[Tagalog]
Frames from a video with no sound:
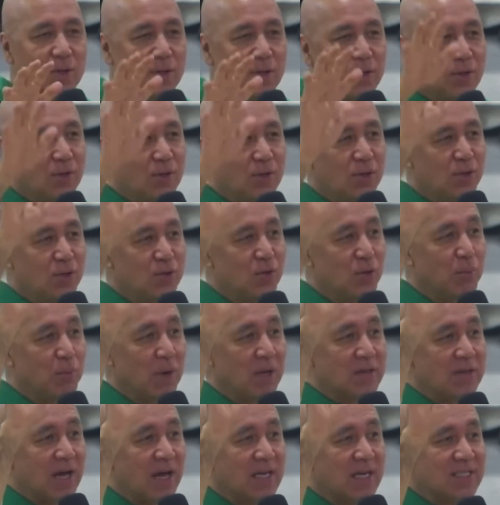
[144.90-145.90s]
yung
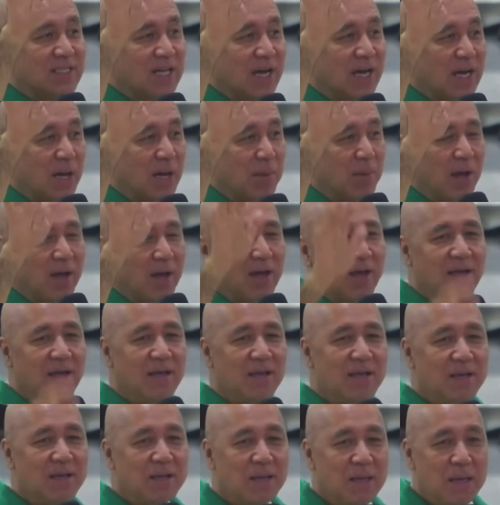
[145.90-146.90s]
magtaas ng kamay,
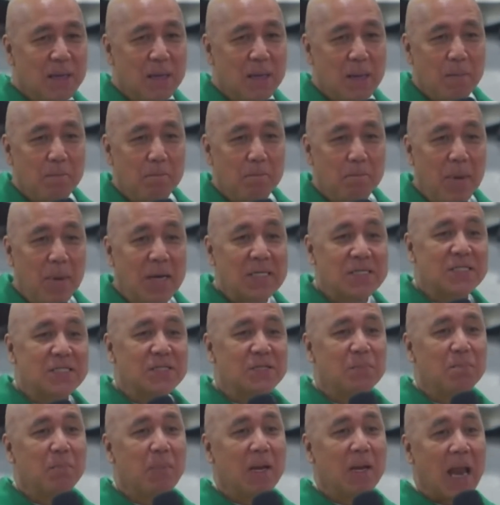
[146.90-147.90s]
mas
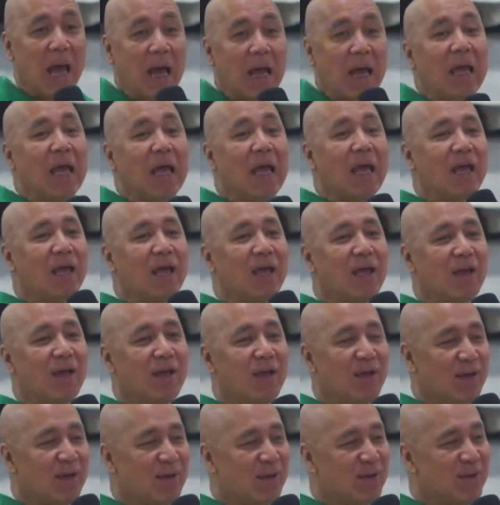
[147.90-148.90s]
malaki
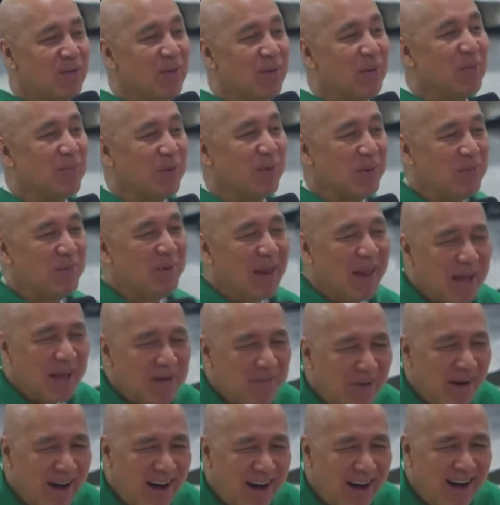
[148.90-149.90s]
yung
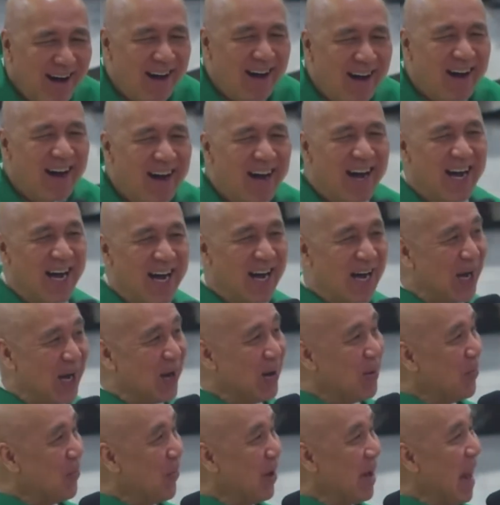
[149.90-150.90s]
problema.
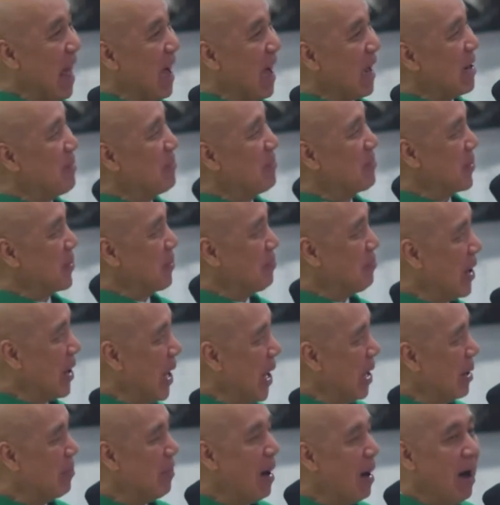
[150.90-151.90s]
Wala kang
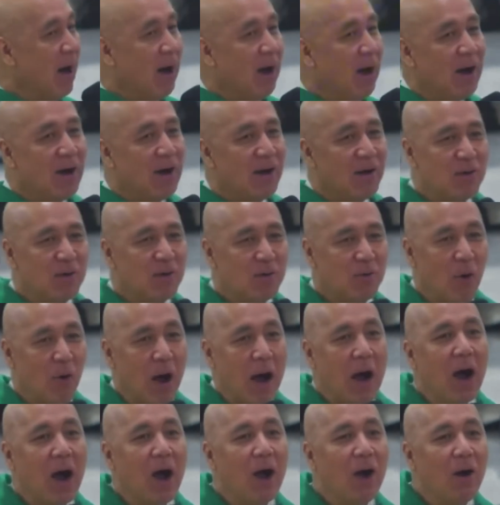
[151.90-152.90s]
problema.
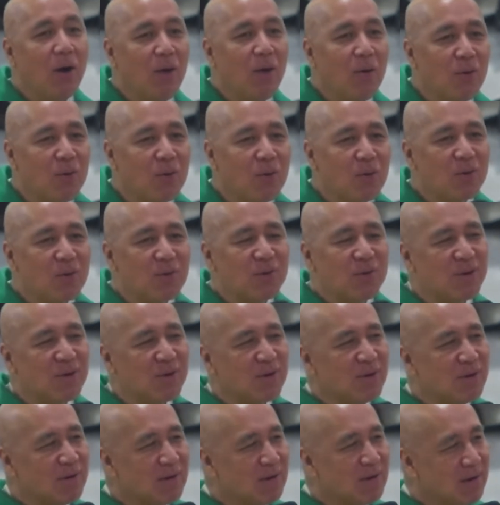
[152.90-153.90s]
Wow! No?
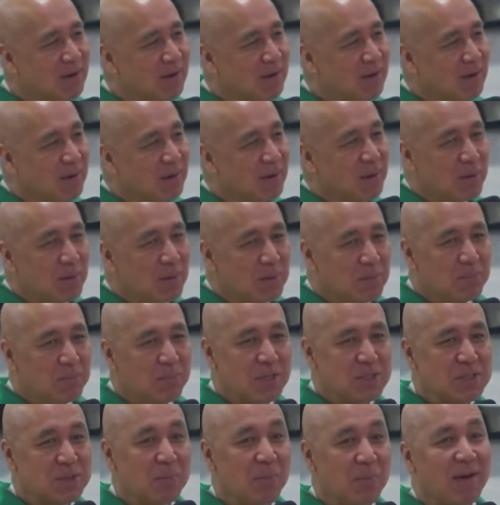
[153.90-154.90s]

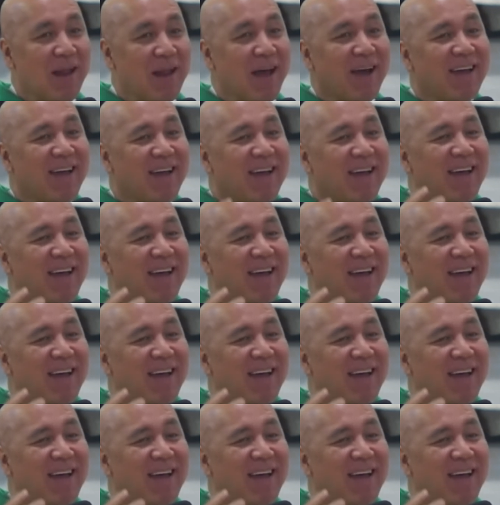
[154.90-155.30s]
Mas malaki